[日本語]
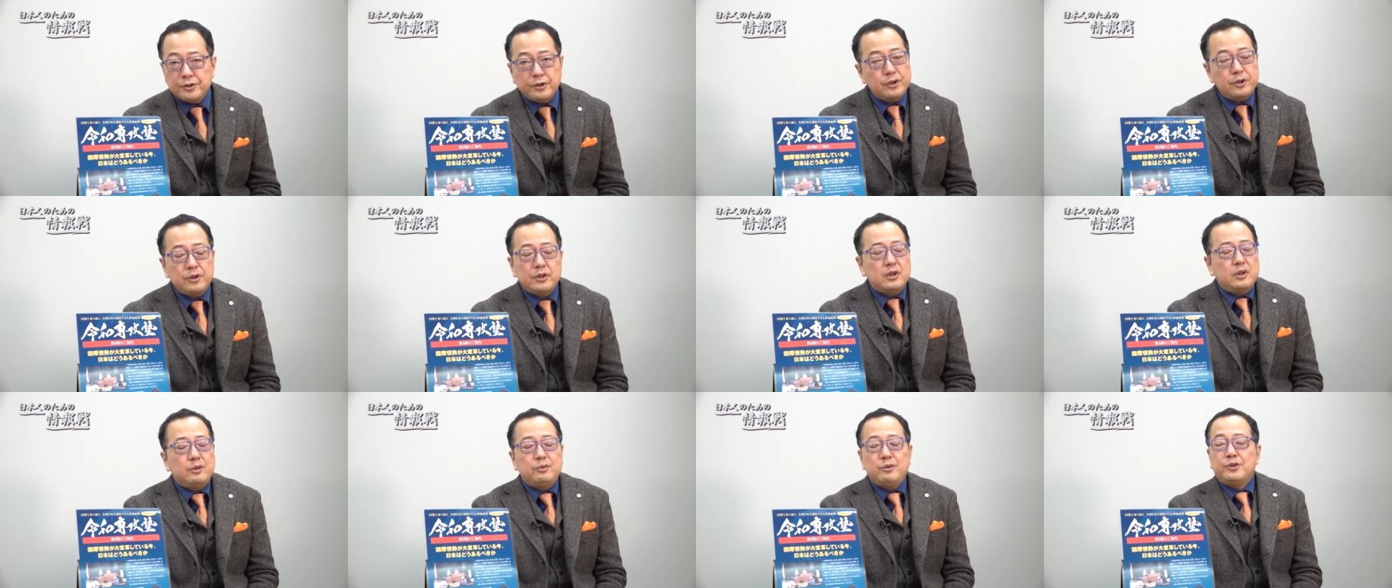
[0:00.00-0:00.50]
い
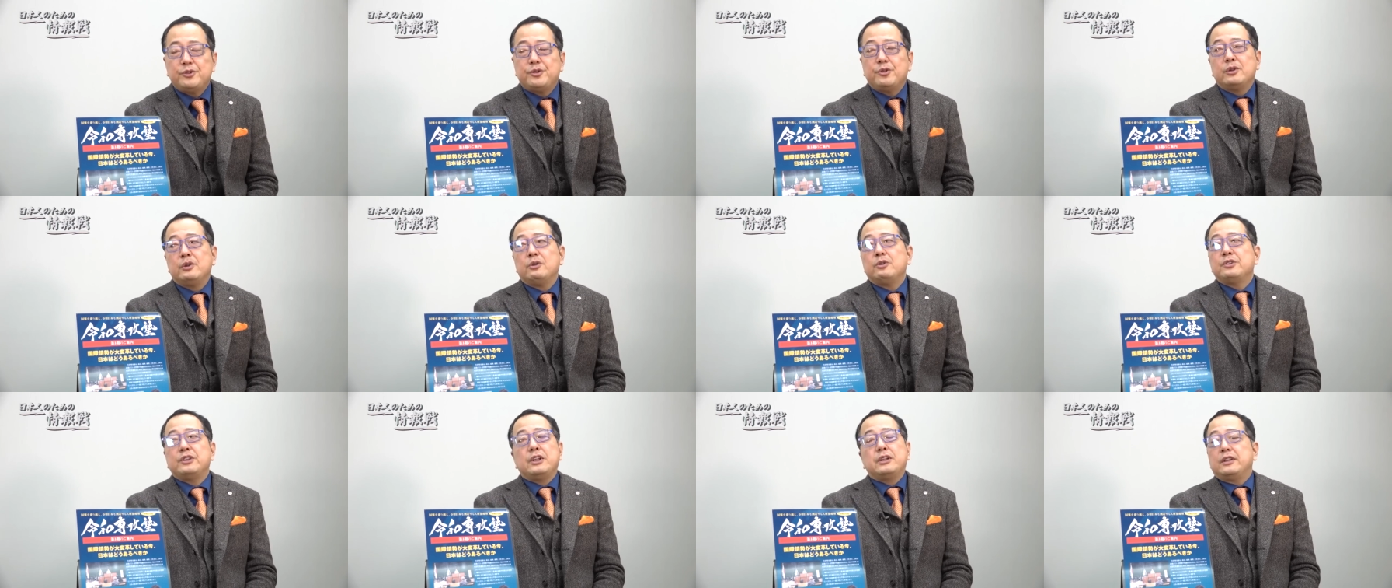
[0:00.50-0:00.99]
やいや、もうそん
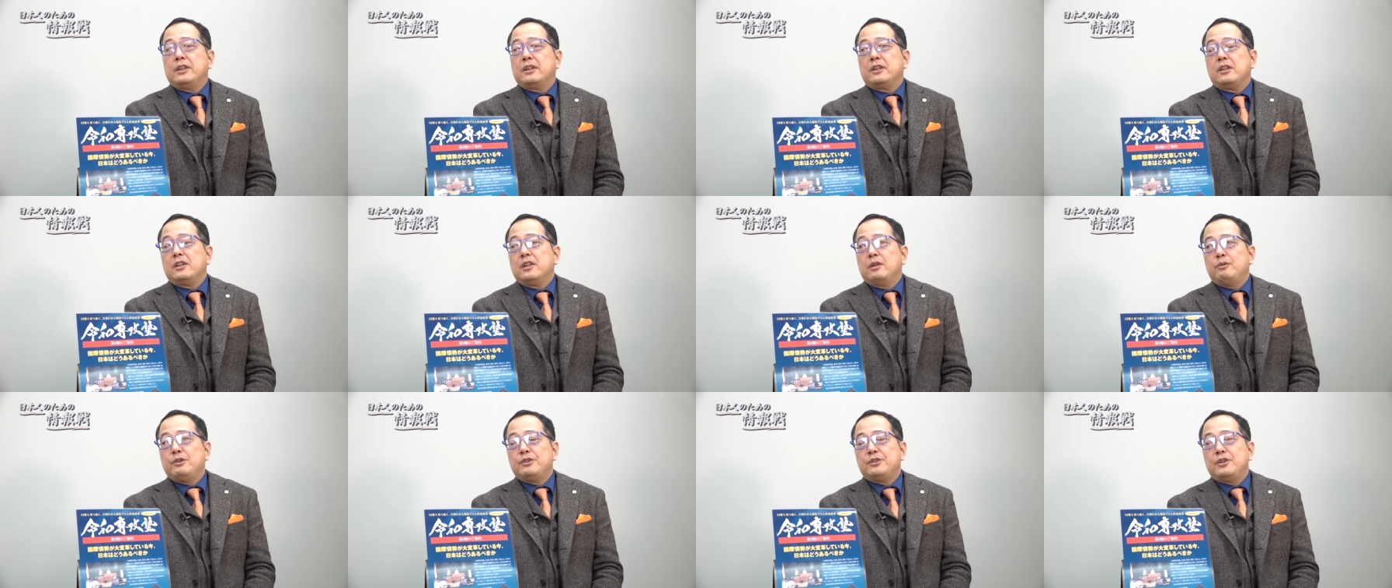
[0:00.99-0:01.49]
なこと絶対考え
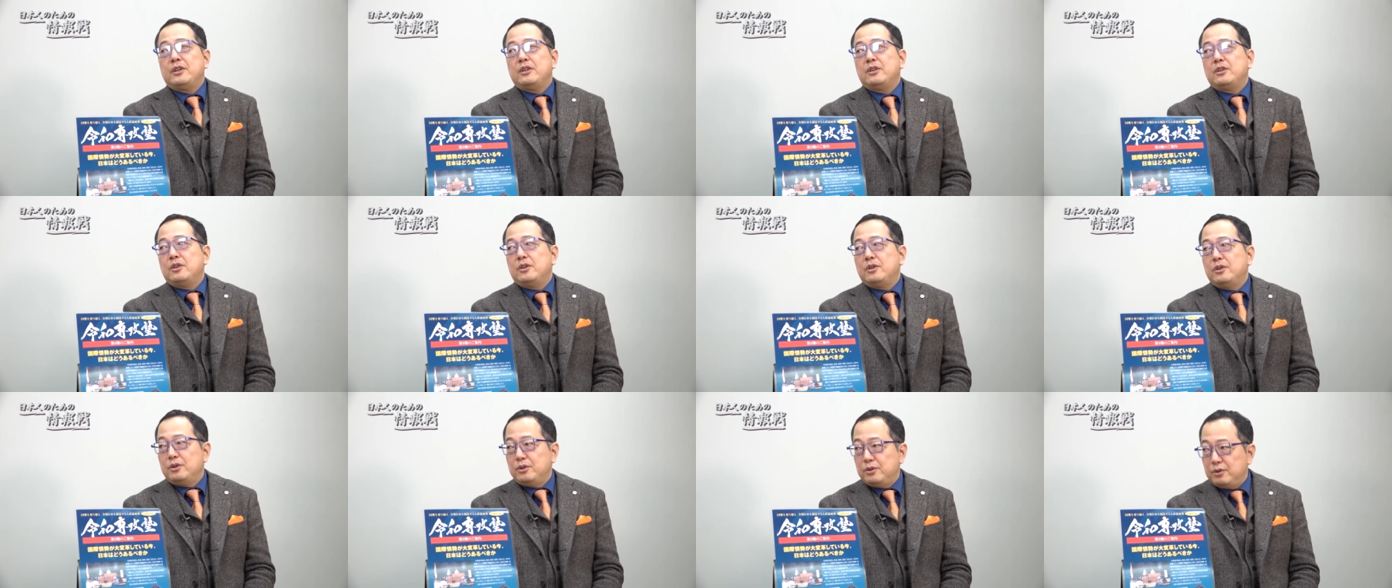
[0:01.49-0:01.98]
ません。過去に何
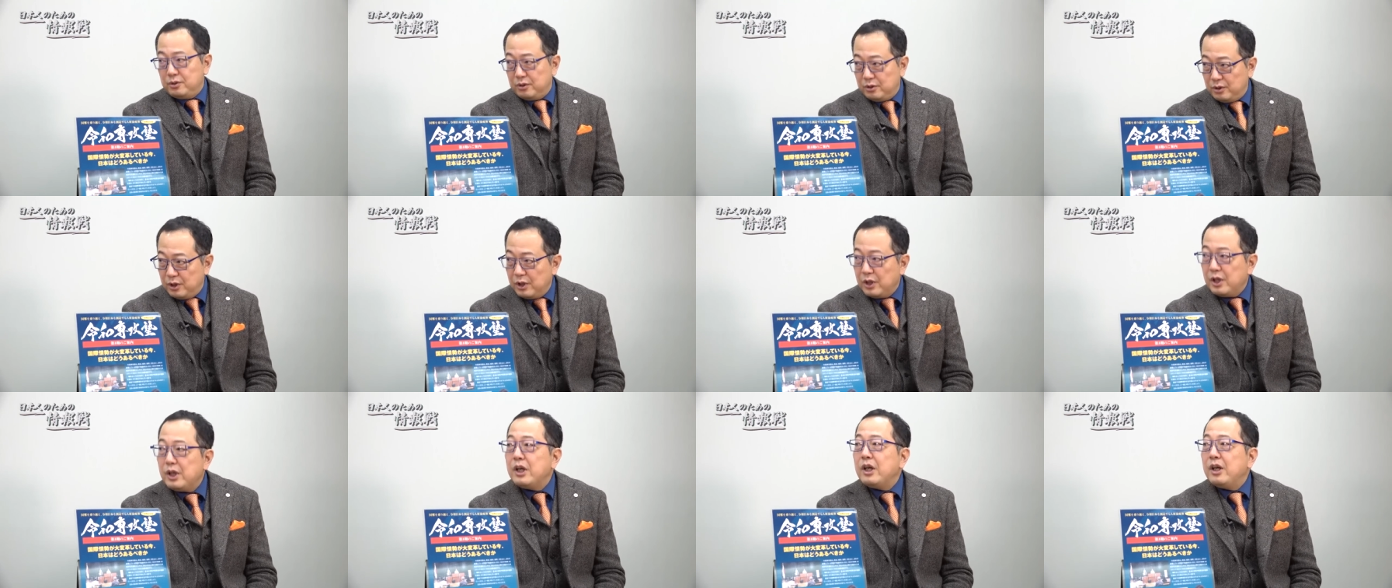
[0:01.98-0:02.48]
度か提案され
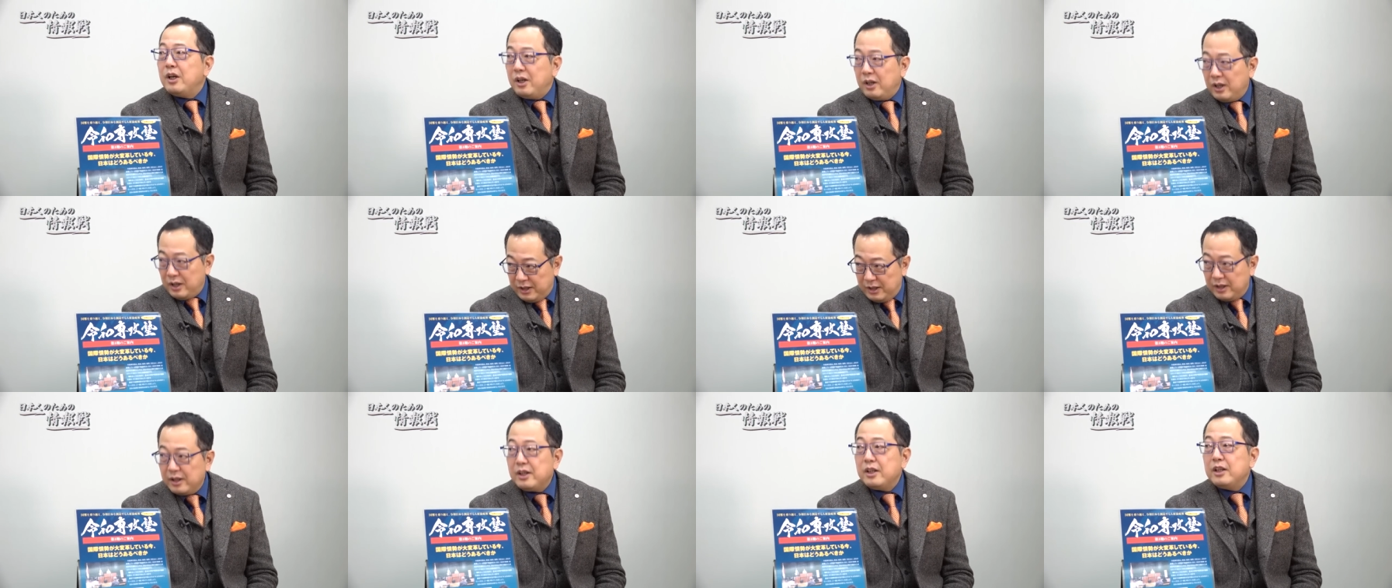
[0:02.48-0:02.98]
てますからね、
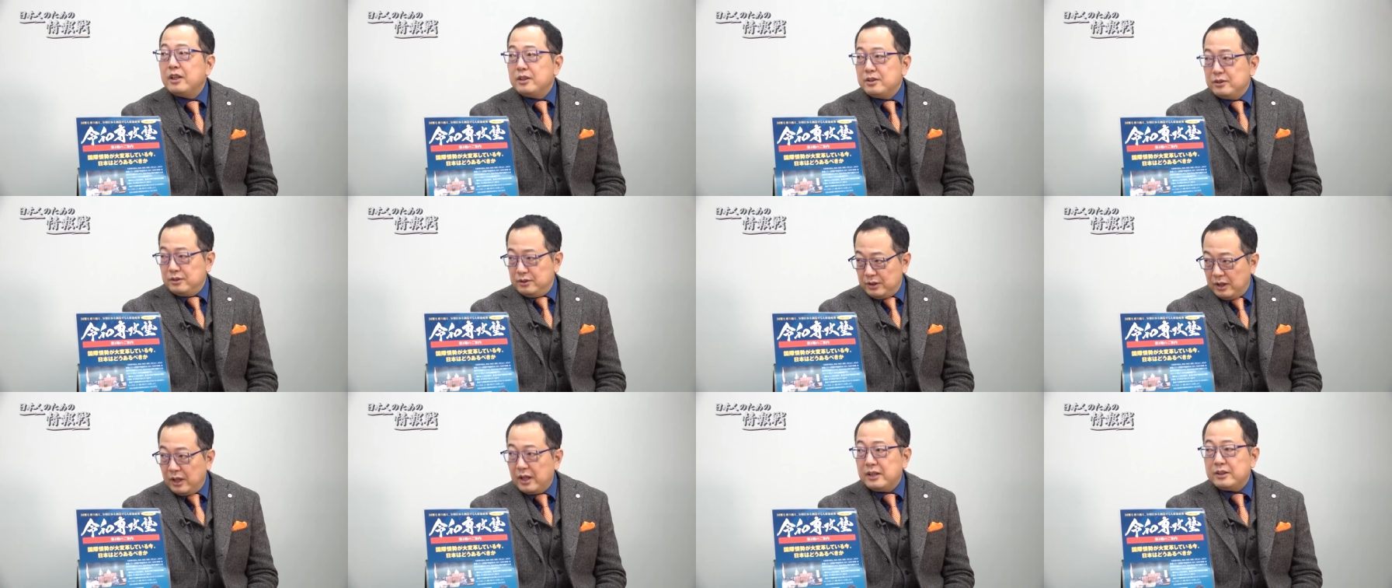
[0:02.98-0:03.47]
はい、実
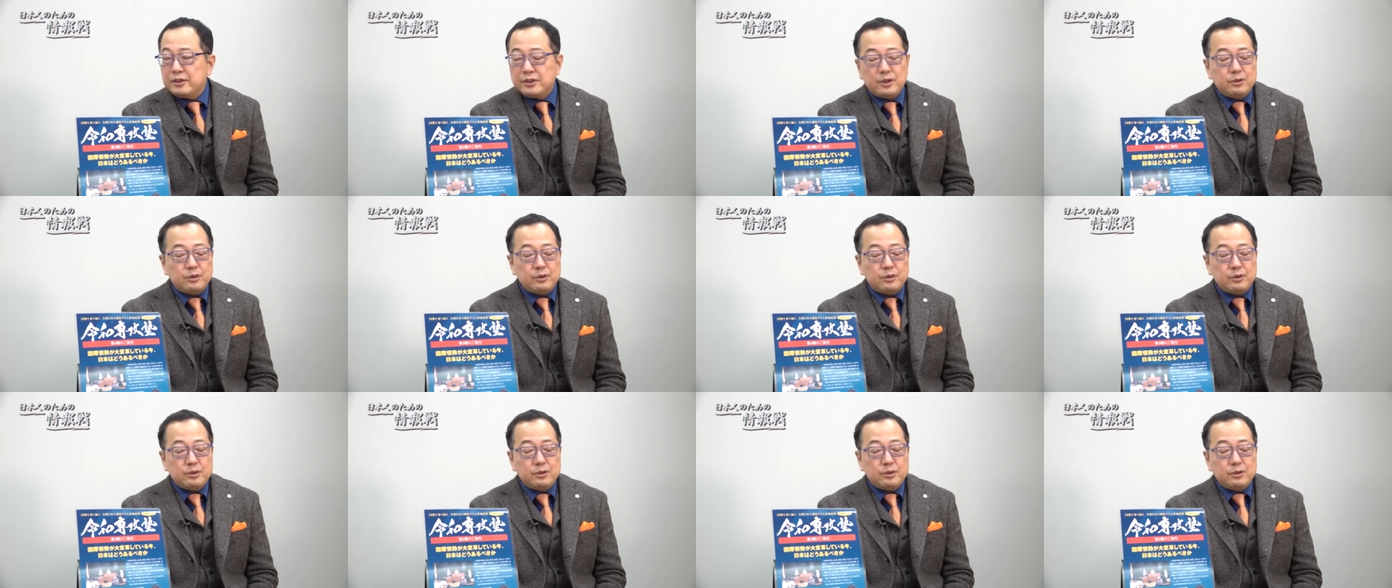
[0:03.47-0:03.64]
は。はい。